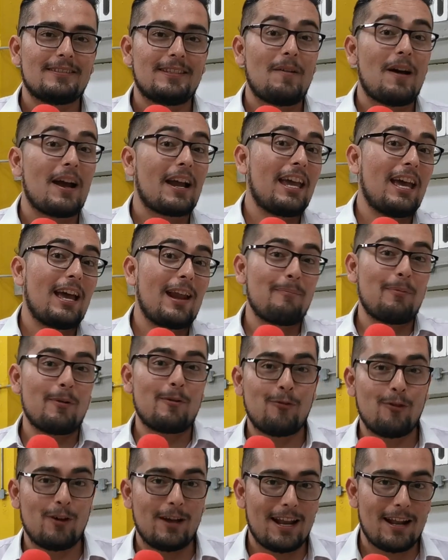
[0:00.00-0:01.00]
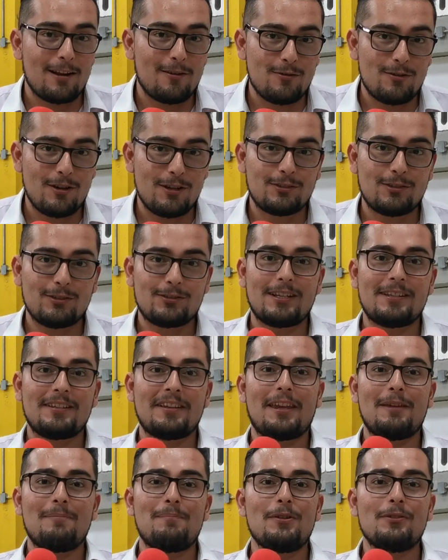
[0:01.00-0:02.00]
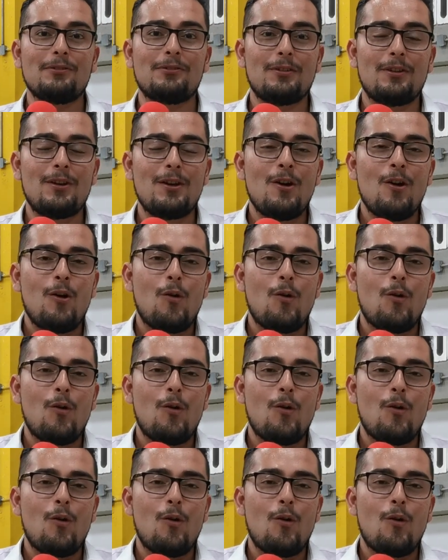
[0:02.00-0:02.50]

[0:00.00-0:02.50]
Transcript: ¿Se va a quedar por fuera alguno de estos tres equipos